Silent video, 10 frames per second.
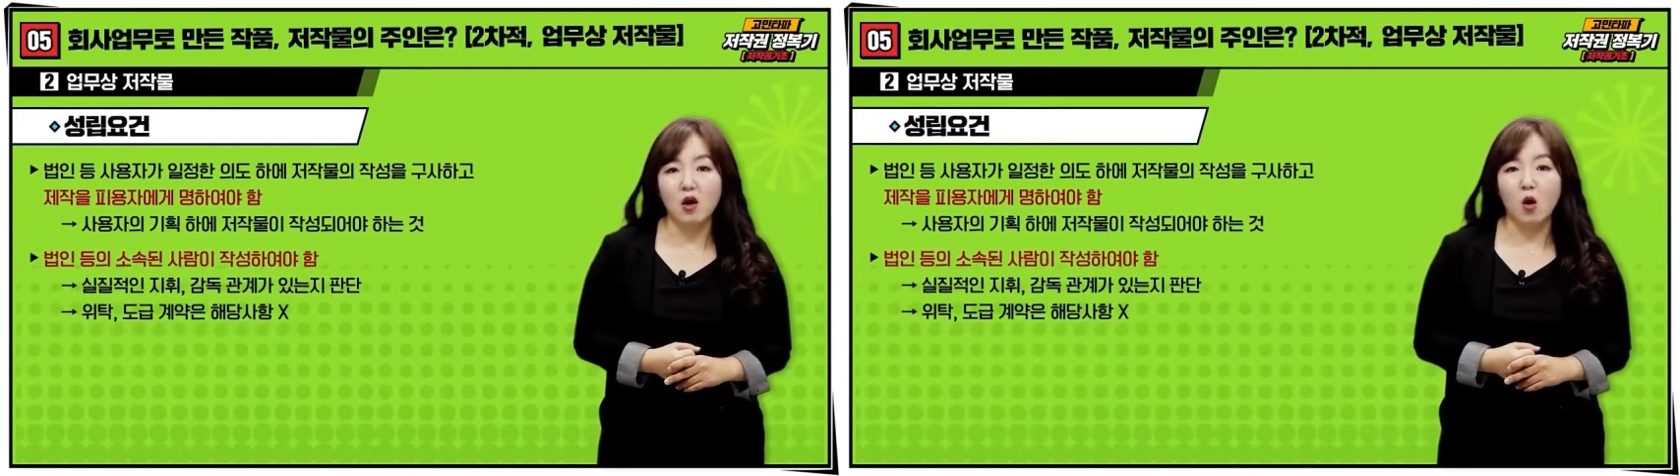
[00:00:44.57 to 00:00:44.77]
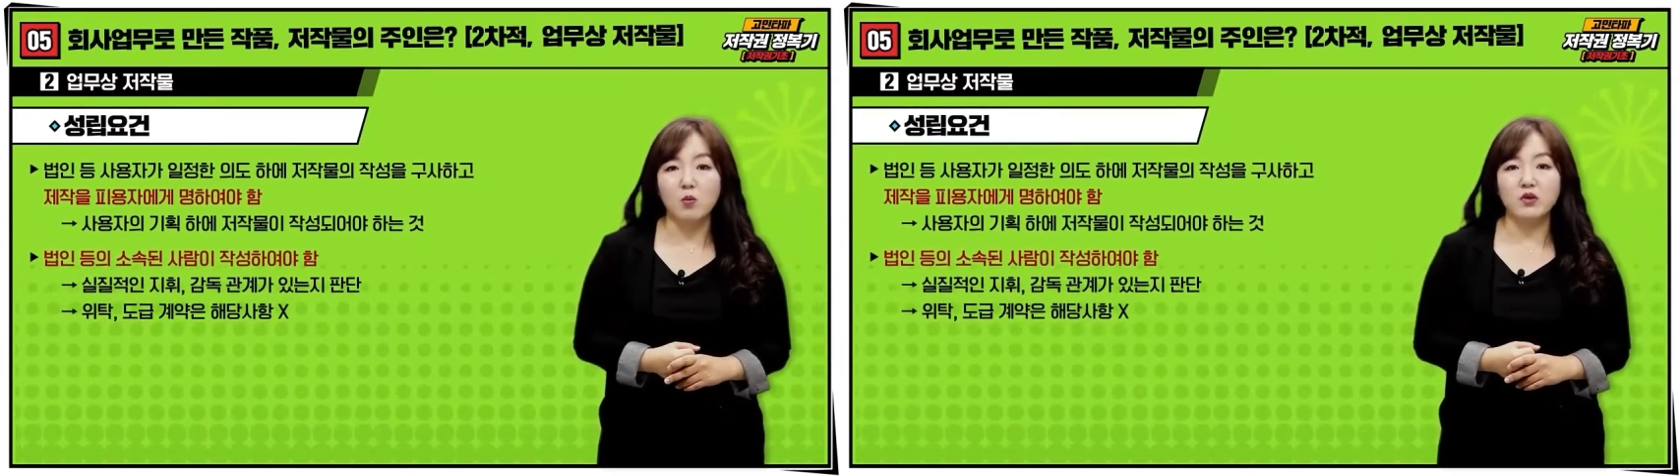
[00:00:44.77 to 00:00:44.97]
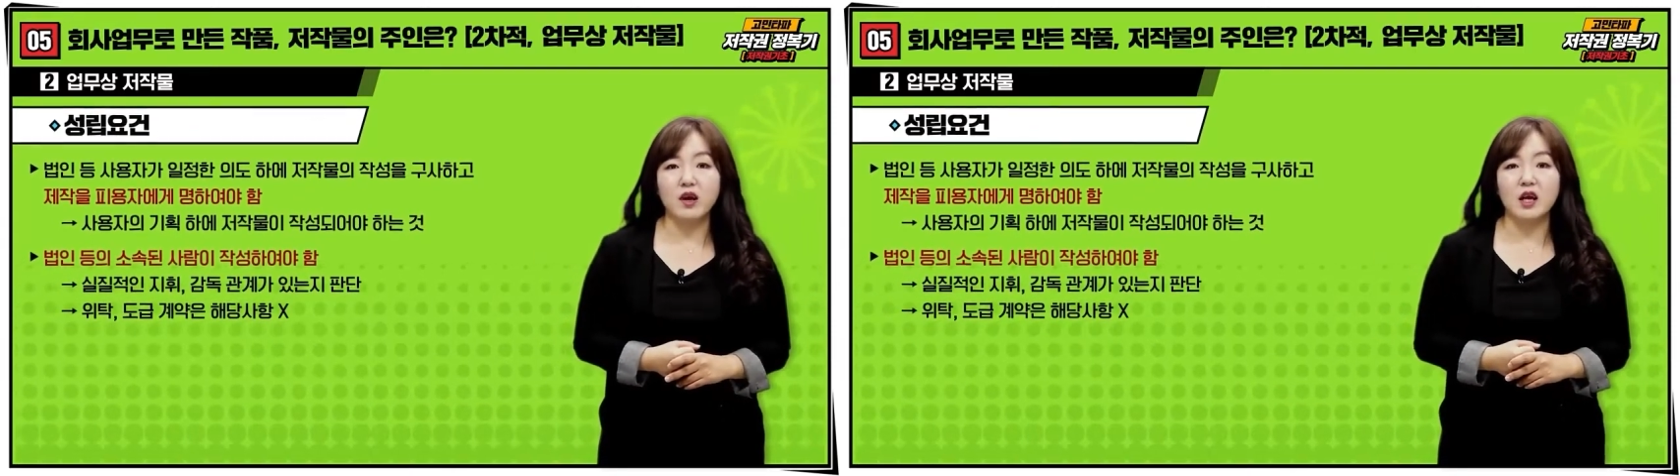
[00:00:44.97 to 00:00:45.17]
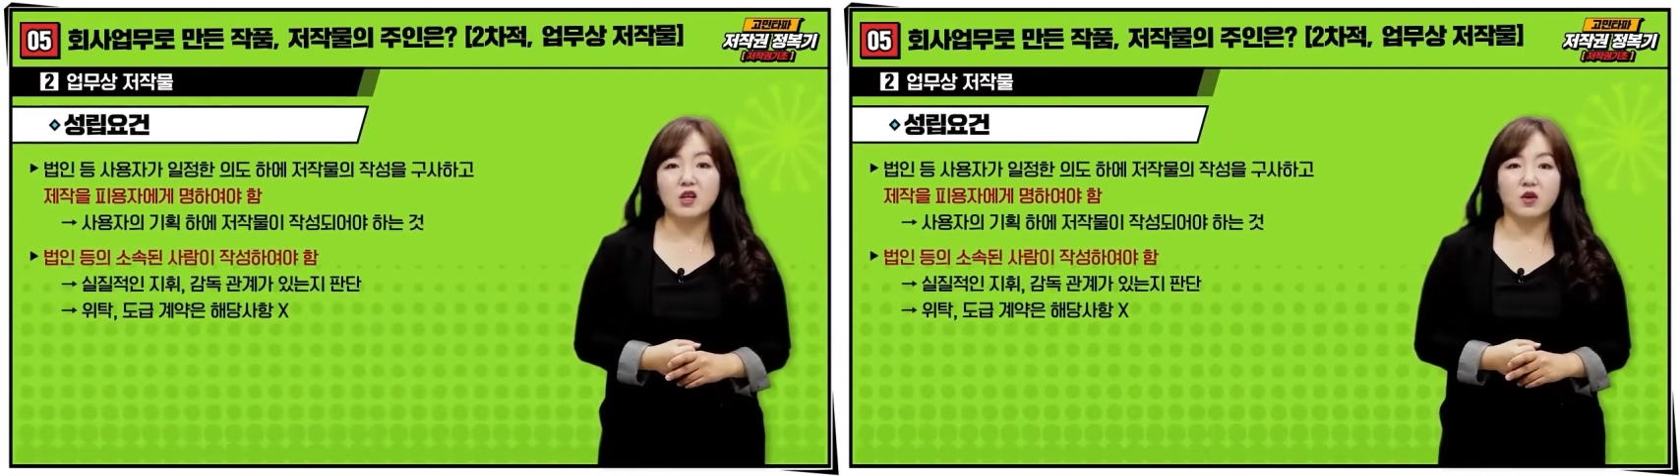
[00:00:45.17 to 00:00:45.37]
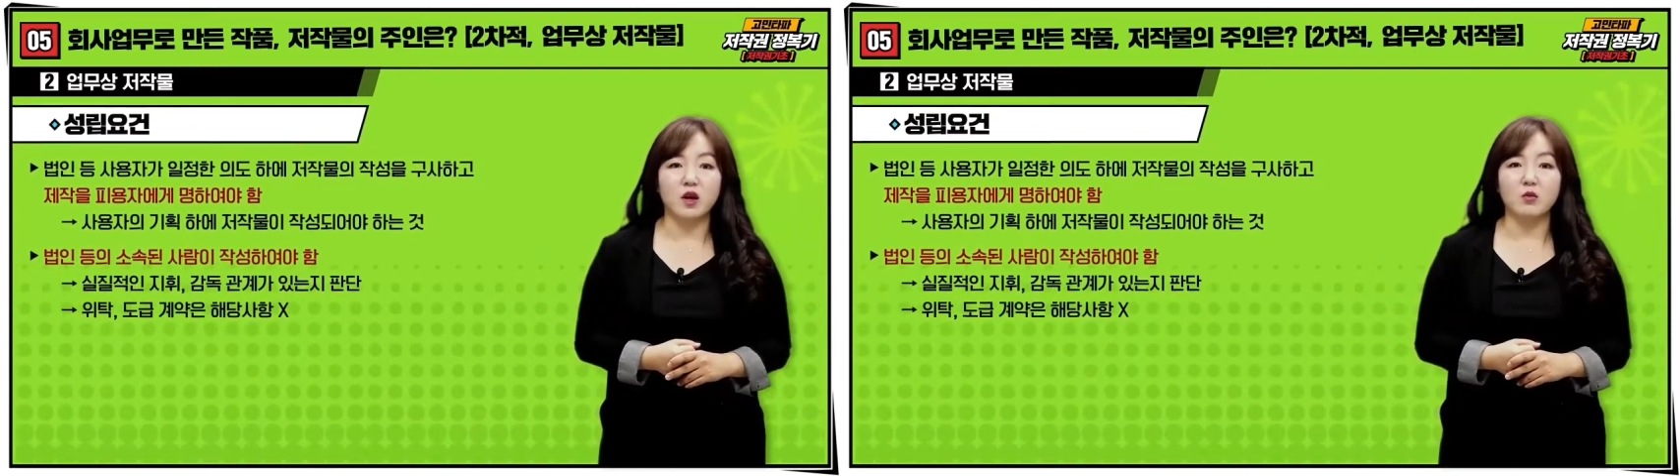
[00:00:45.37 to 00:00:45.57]

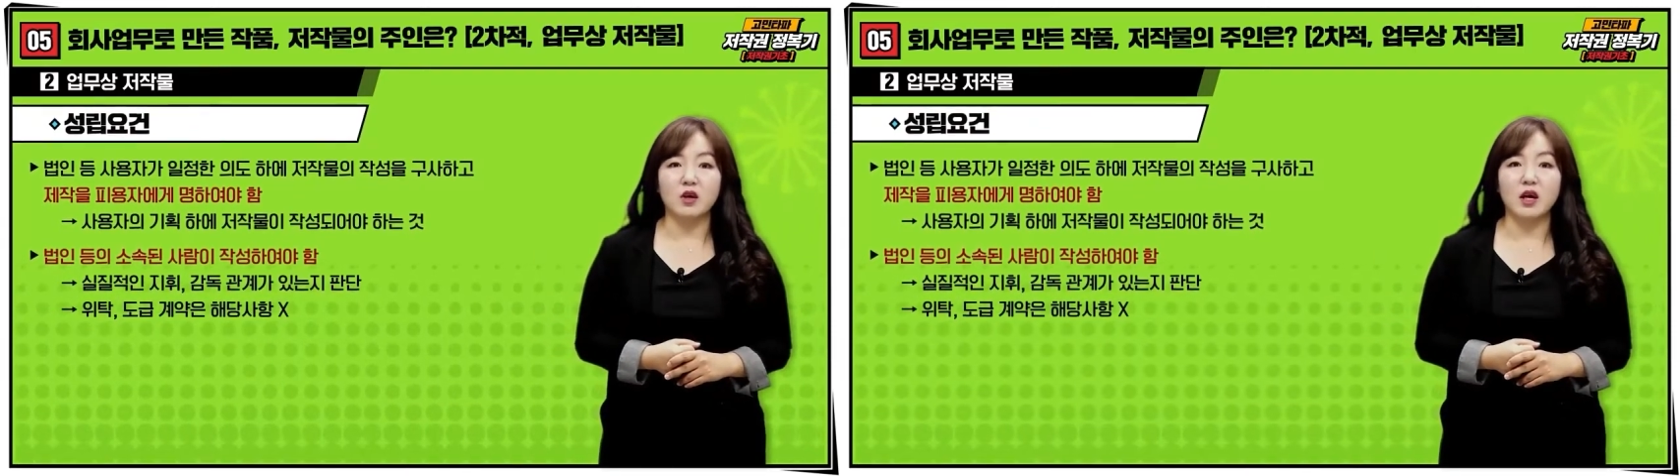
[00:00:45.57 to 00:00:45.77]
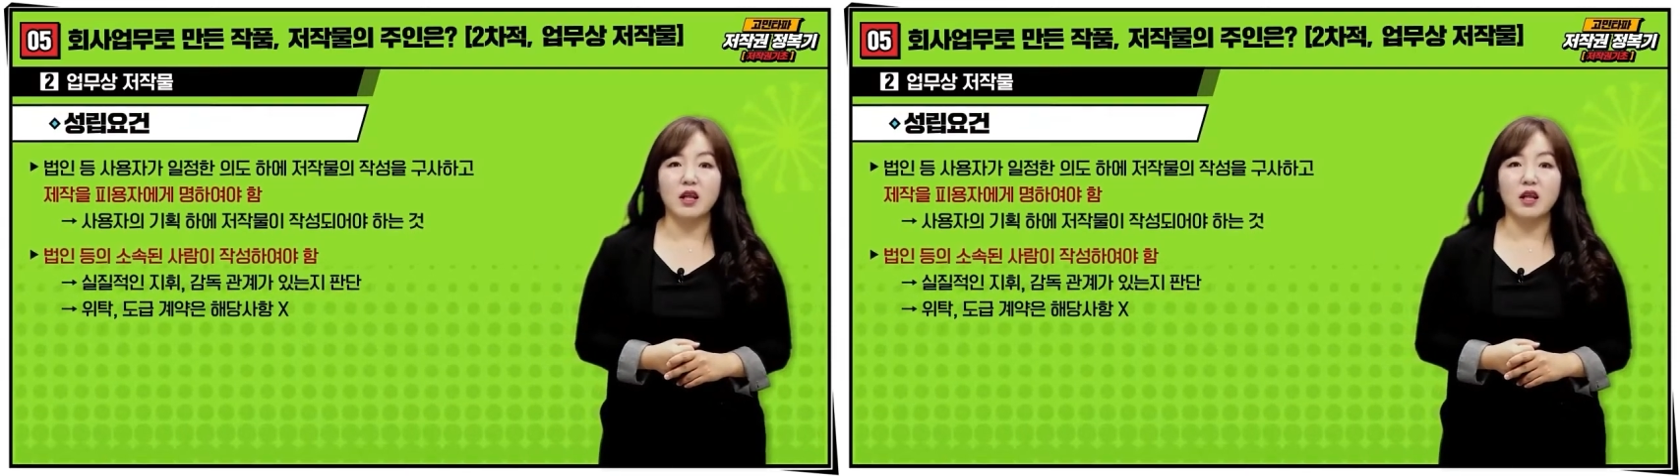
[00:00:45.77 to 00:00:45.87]
업무상의 저작물에